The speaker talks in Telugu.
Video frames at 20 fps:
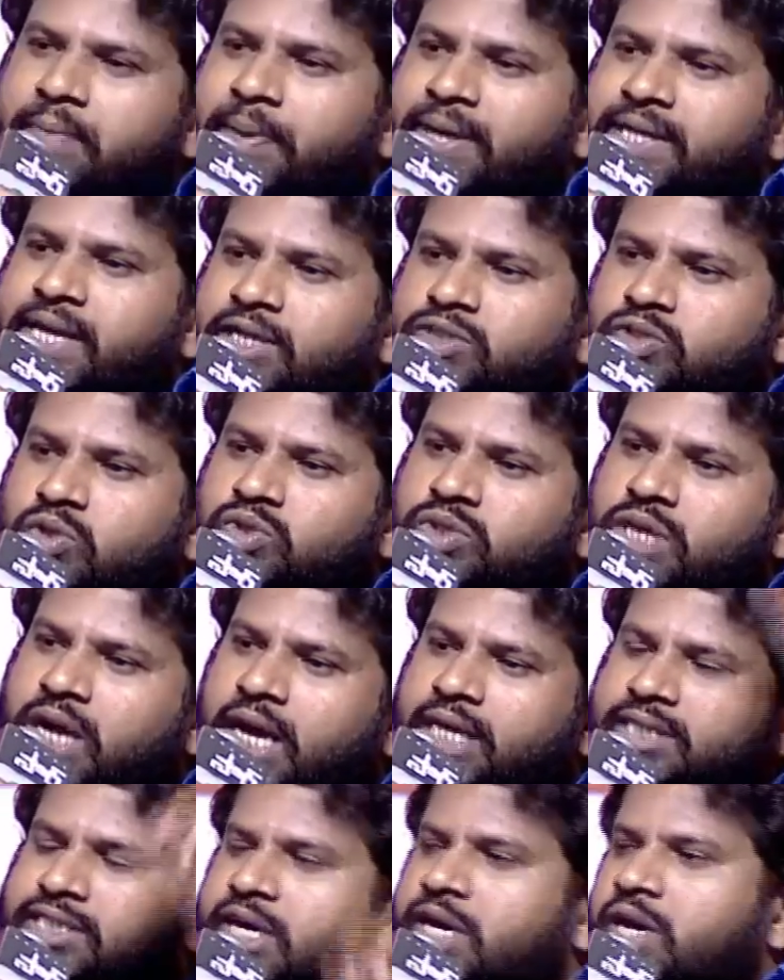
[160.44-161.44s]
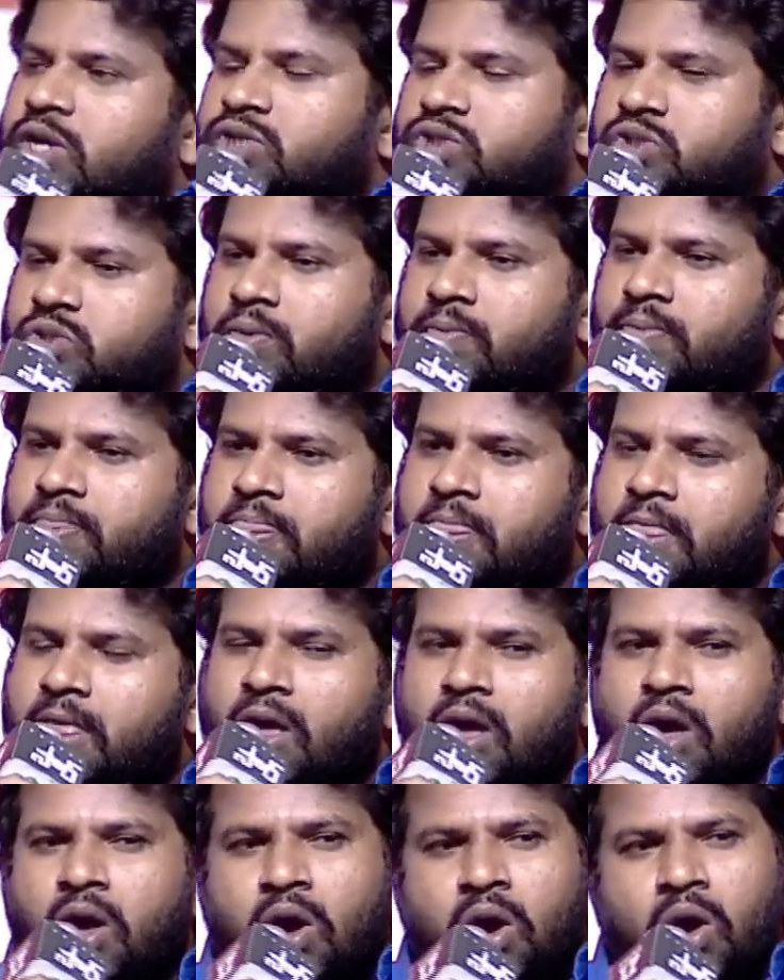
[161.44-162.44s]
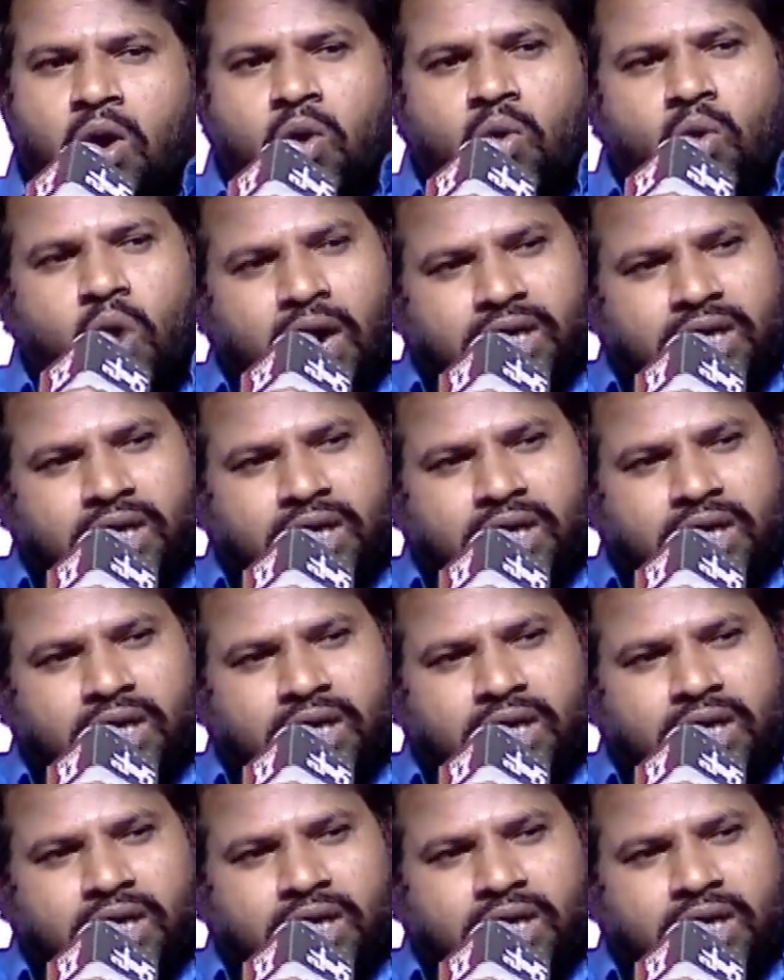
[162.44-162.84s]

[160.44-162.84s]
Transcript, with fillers: పదే చూసేలా చేయొచ్చు ఒక